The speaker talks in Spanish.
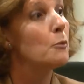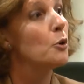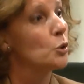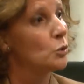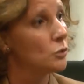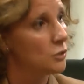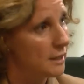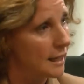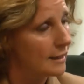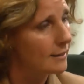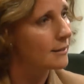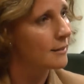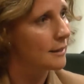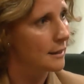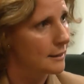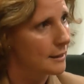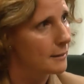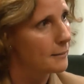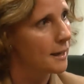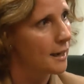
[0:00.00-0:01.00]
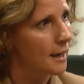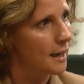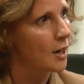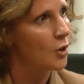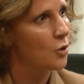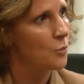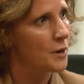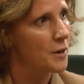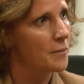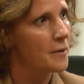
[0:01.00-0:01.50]
voluntad de
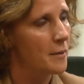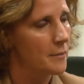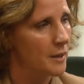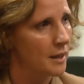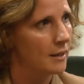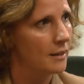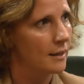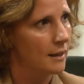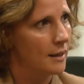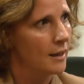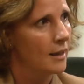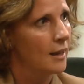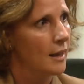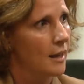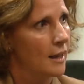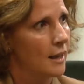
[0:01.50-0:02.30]
trabajarlo previamente